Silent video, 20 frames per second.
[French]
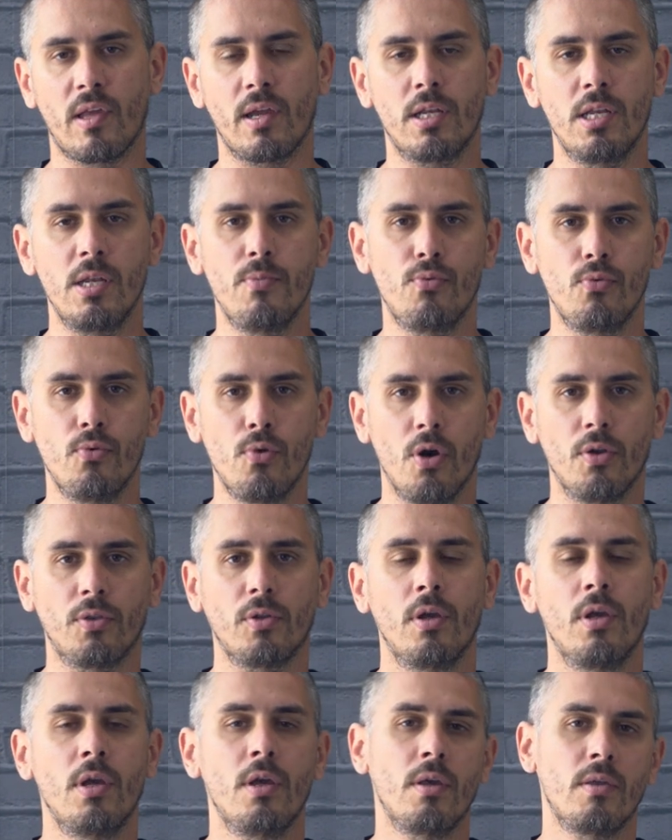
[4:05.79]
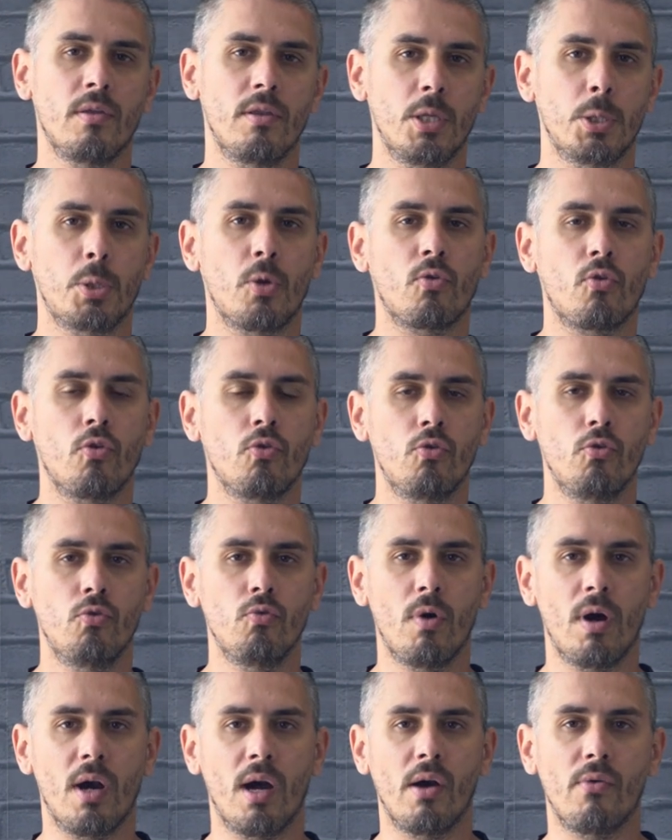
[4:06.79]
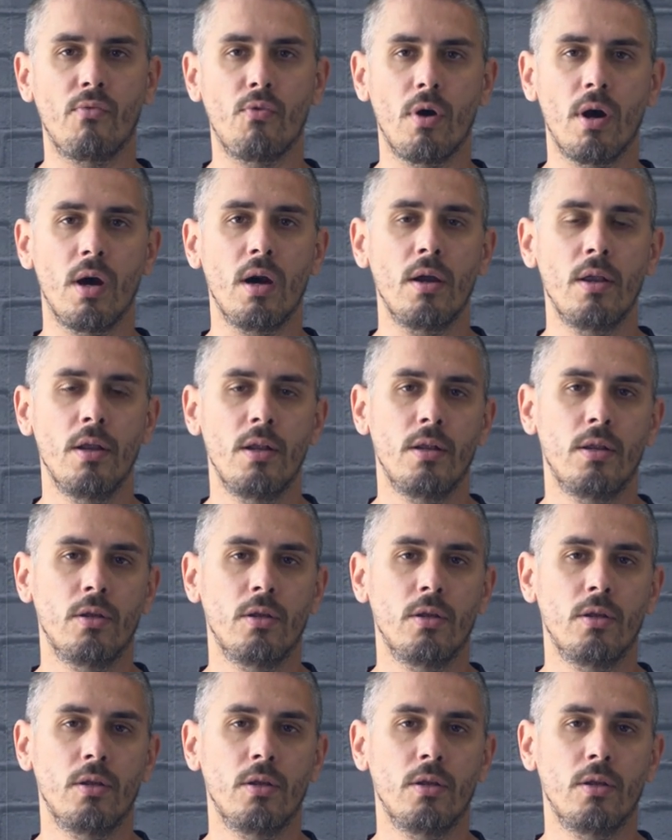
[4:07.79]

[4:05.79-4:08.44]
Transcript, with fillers: un clip ou autre, des choses que tu dois avoir.